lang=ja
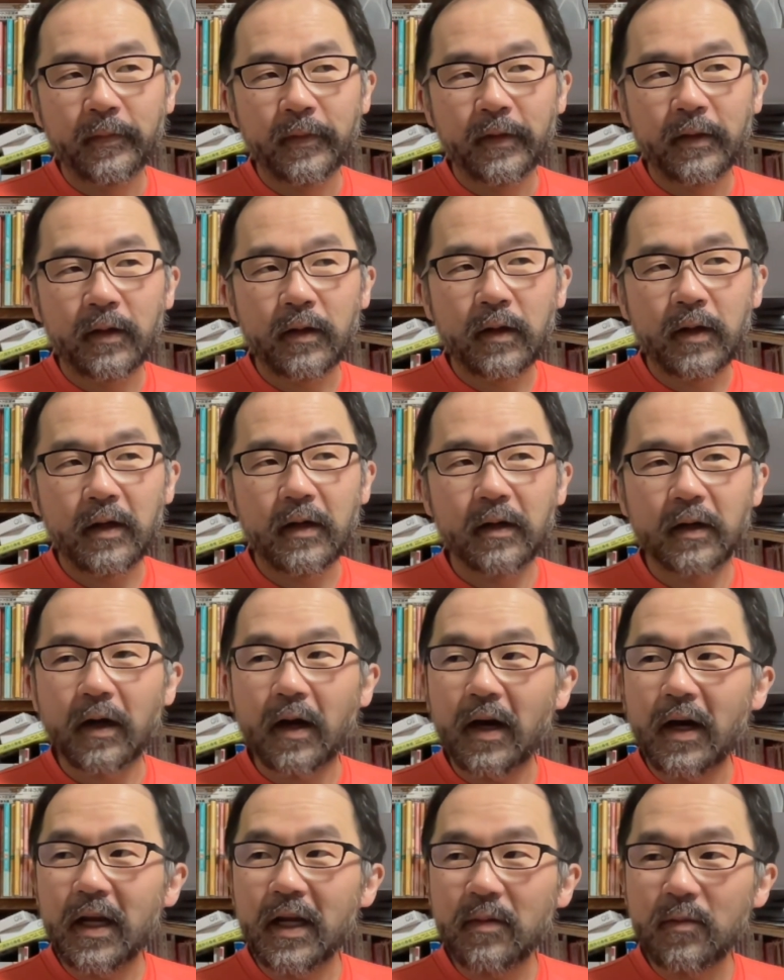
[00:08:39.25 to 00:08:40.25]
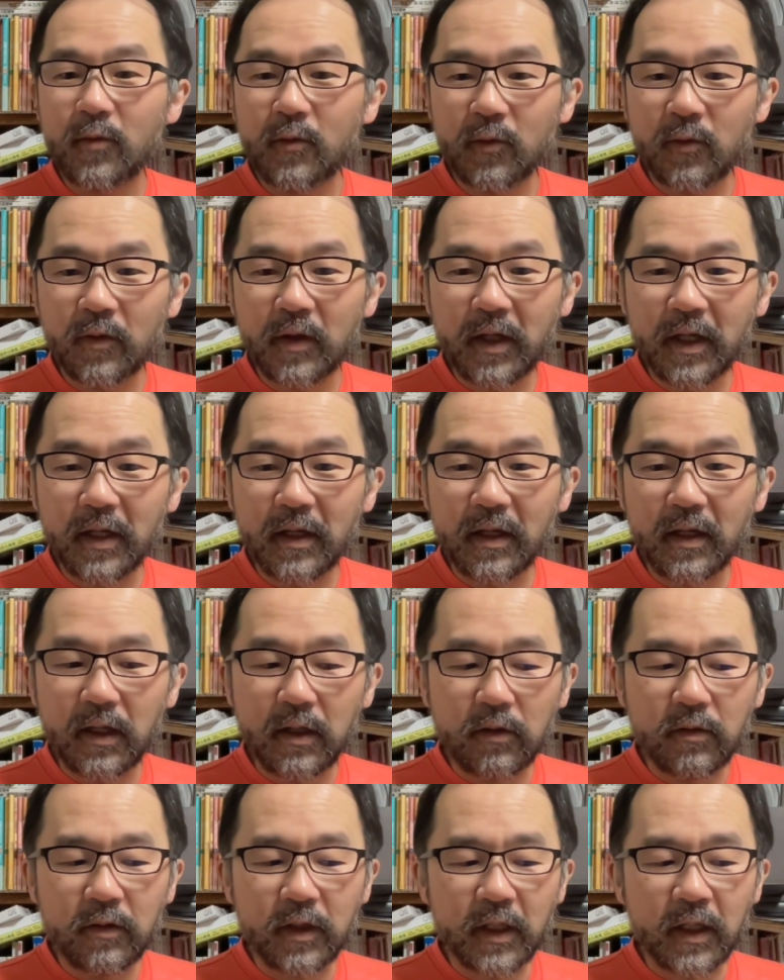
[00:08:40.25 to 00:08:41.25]
だから、買い物に行
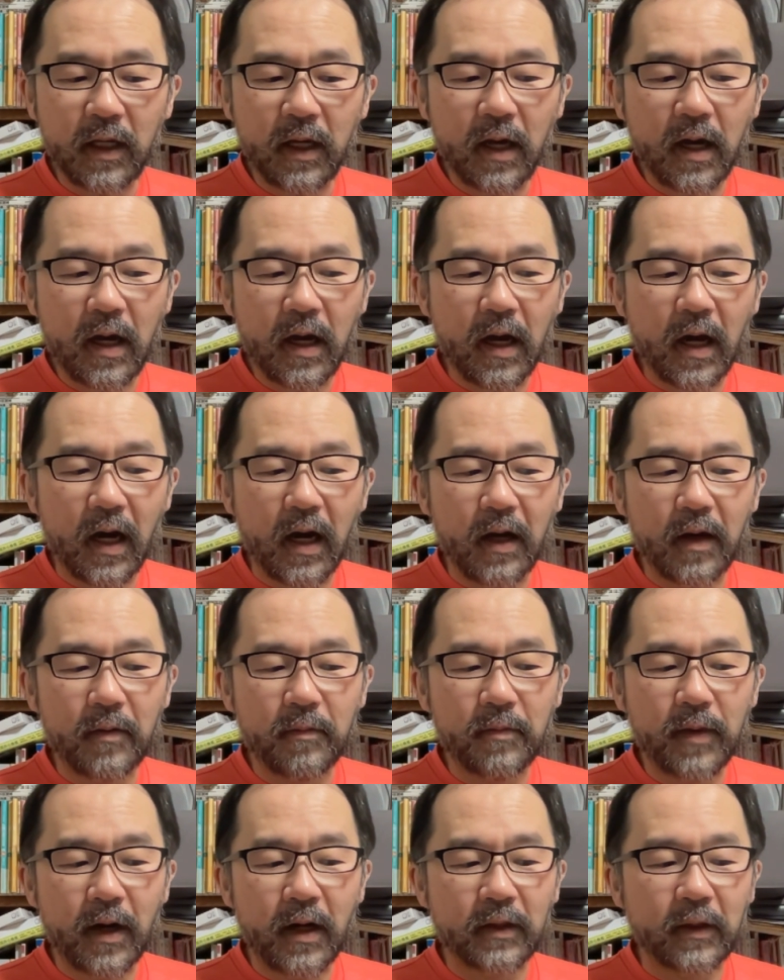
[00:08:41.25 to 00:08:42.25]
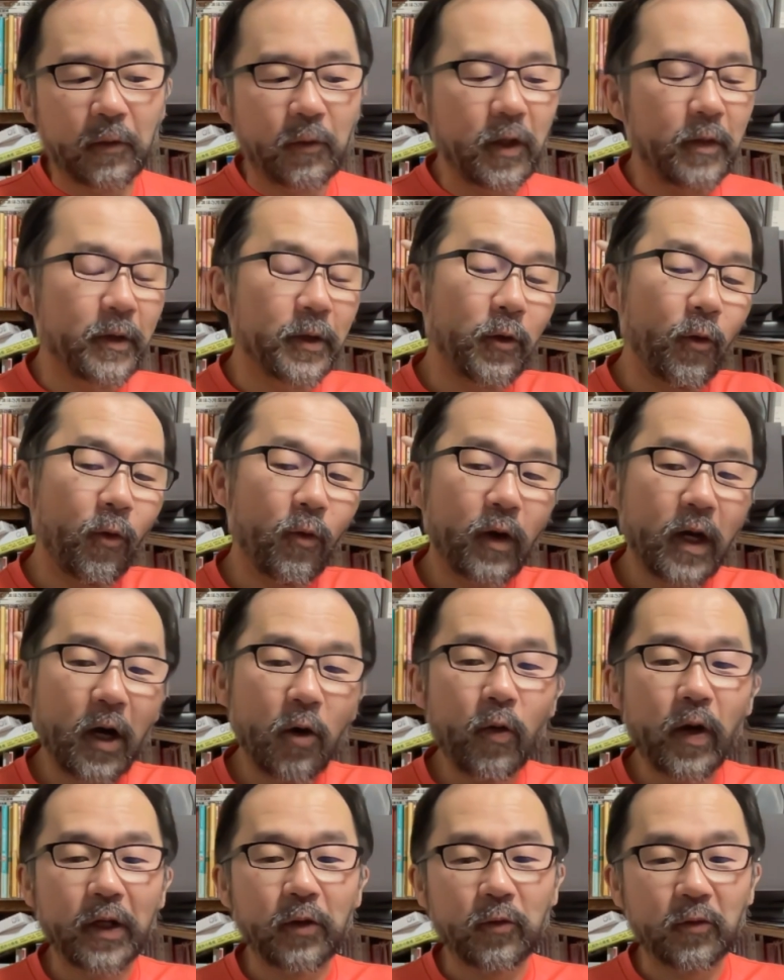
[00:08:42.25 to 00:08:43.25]
く日が、まあ、例えば4日
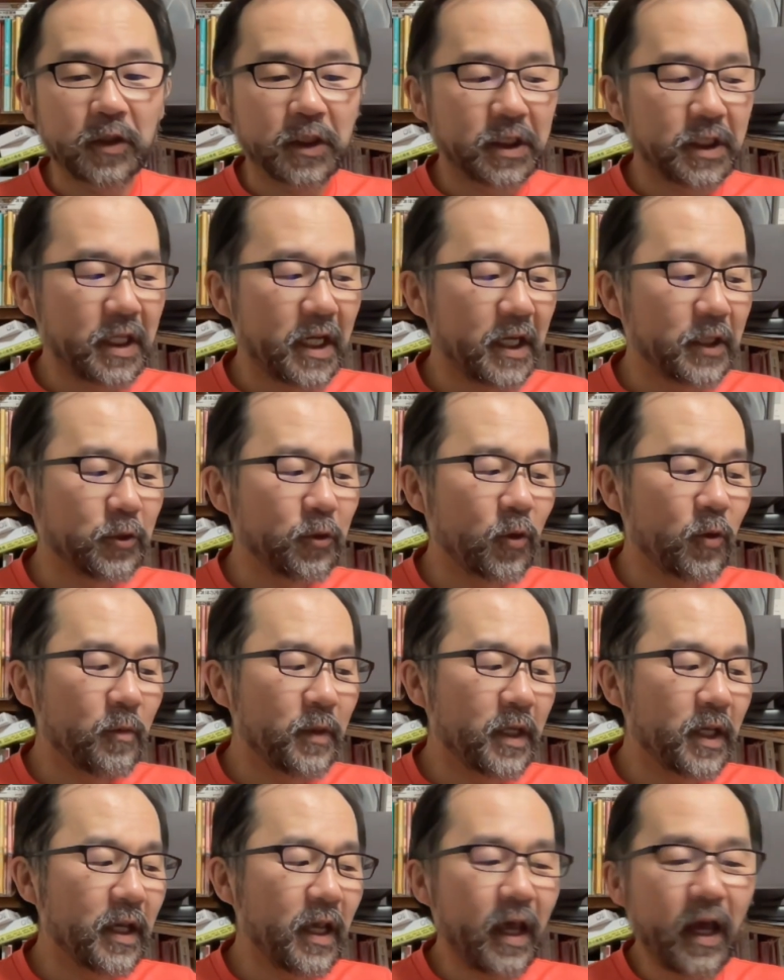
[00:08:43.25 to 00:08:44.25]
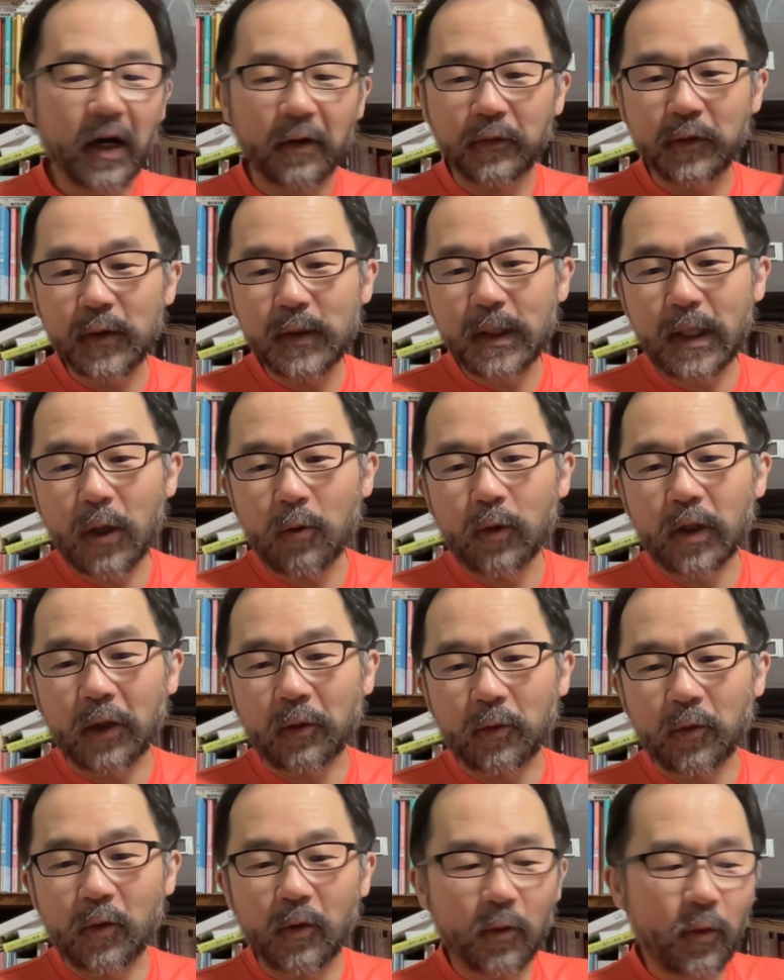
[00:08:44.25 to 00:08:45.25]
後やとして、賞味期限が2日後だ
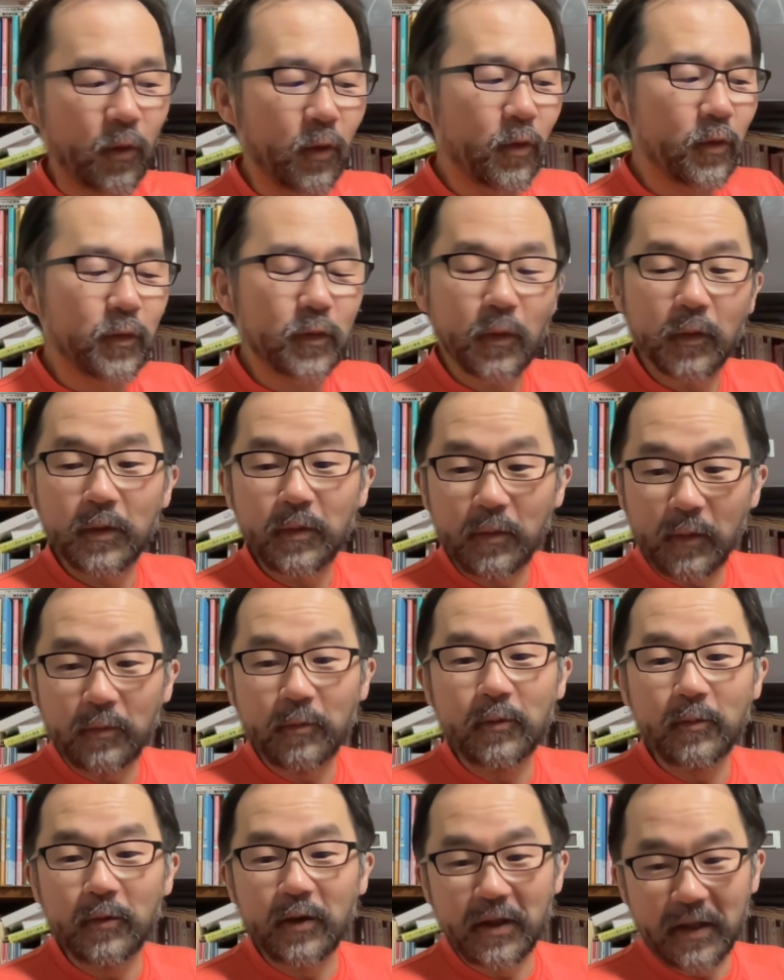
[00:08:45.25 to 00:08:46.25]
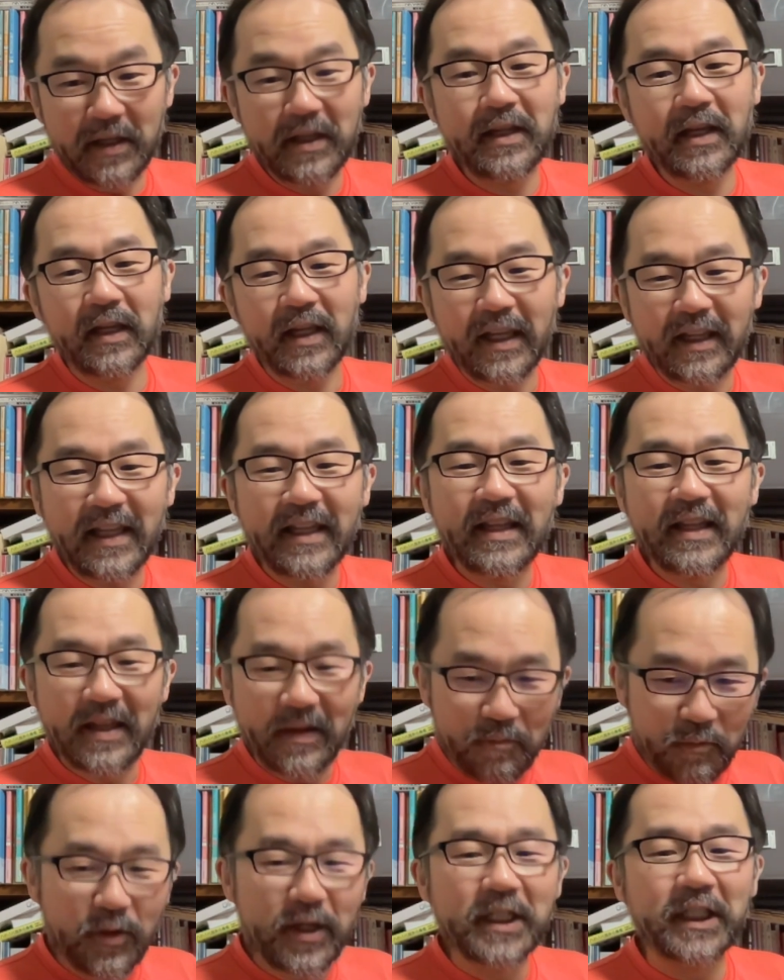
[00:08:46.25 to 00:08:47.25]
と、この、うん、うん、
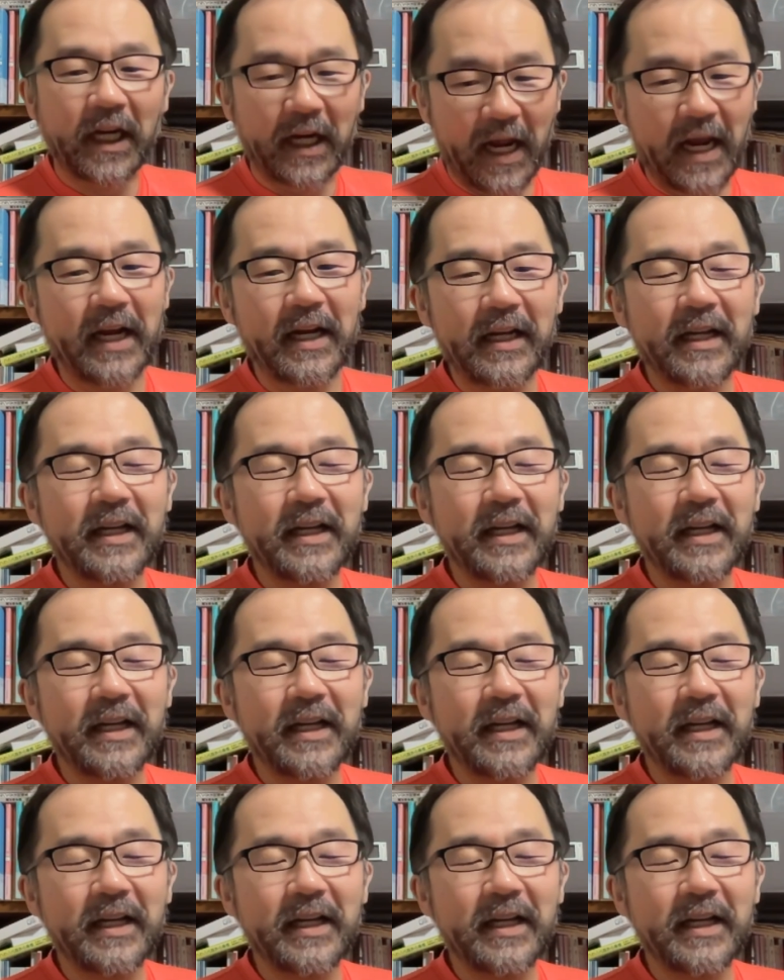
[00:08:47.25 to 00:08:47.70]
無理じゃない。